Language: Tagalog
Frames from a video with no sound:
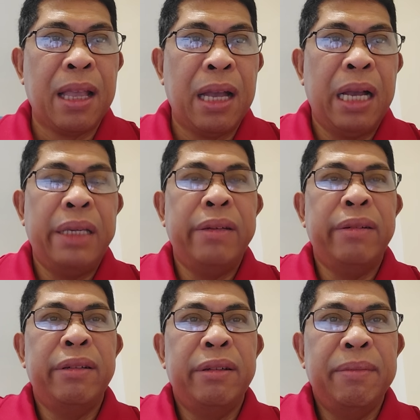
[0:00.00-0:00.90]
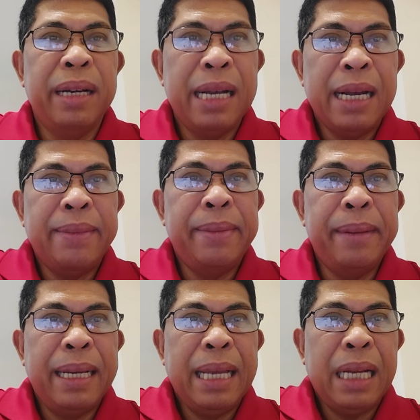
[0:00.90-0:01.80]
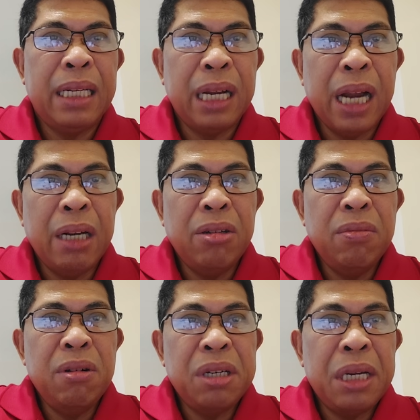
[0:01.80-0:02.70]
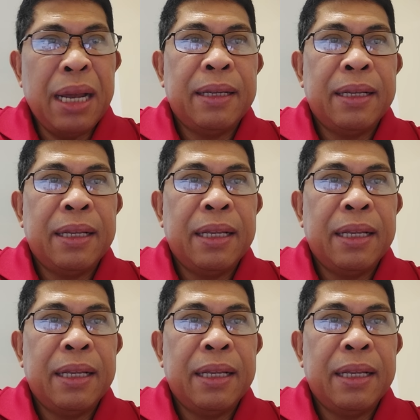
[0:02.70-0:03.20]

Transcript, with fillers: Ayon, mga kababayan, sinalubong sila